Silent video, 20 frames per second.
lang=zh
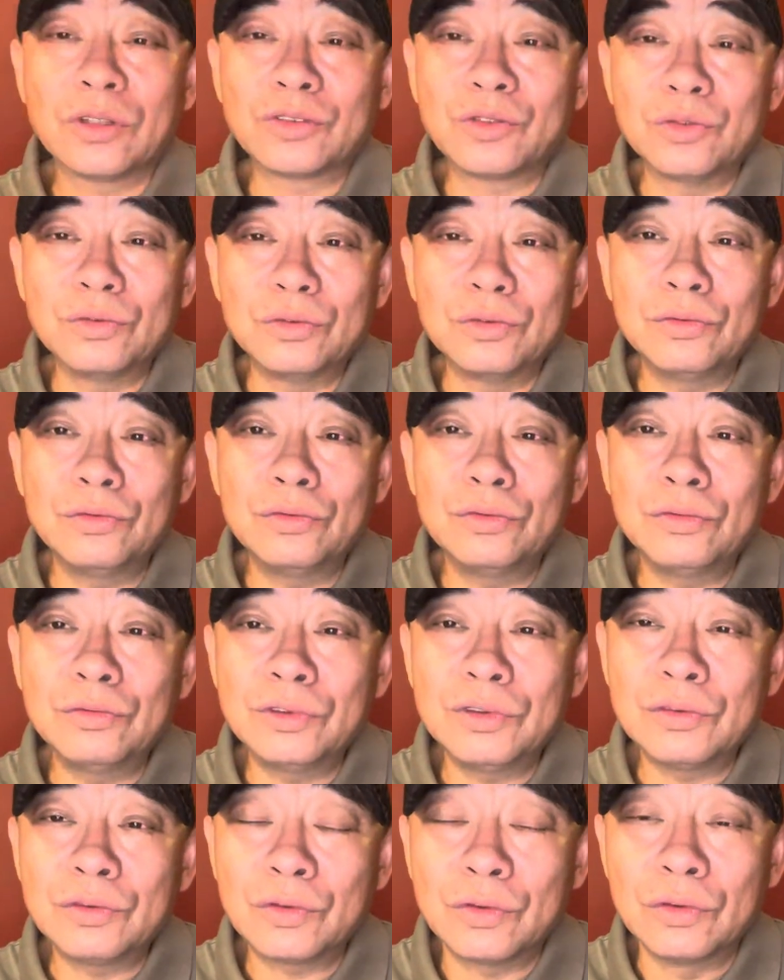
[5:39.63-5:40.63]

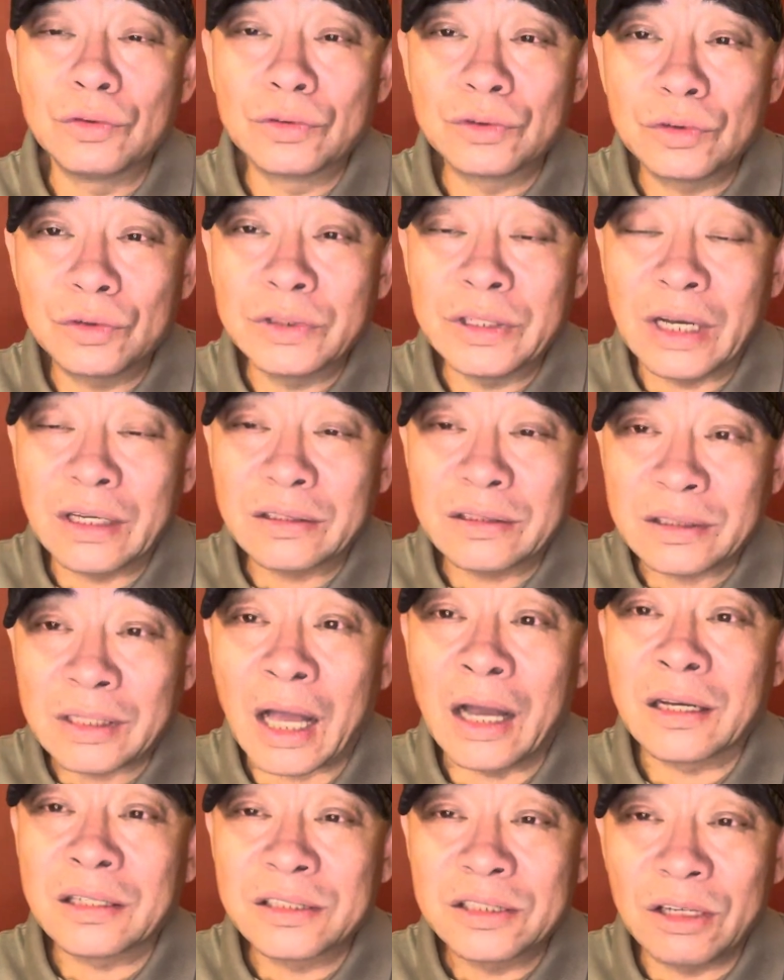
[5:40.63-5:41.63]
中共中央
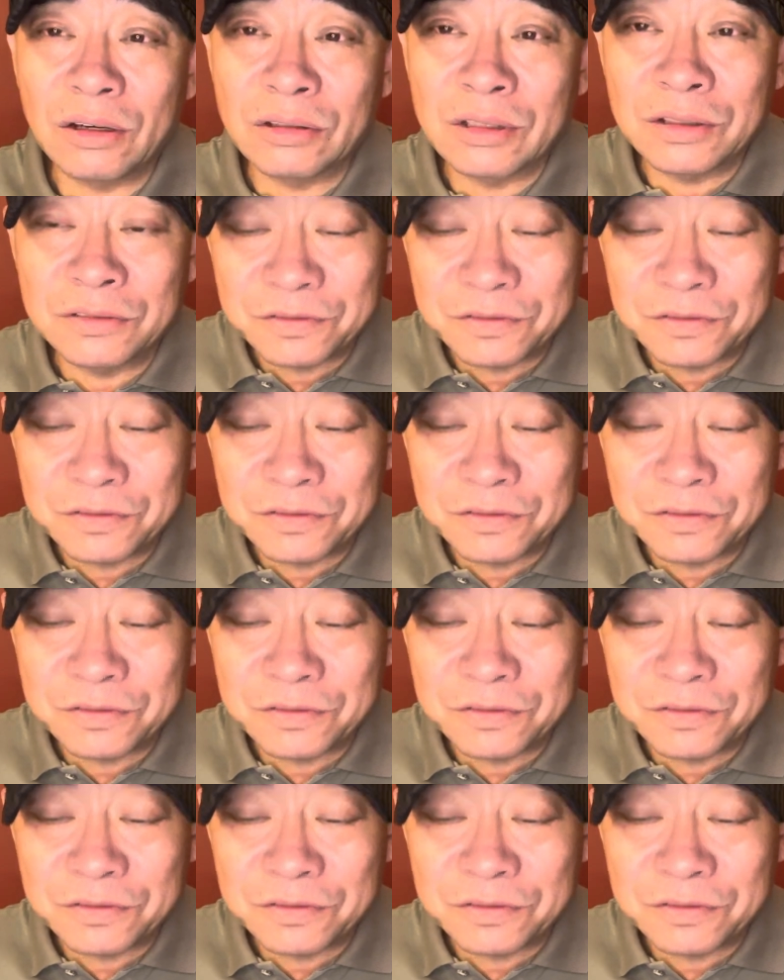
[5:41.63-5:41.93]
党校的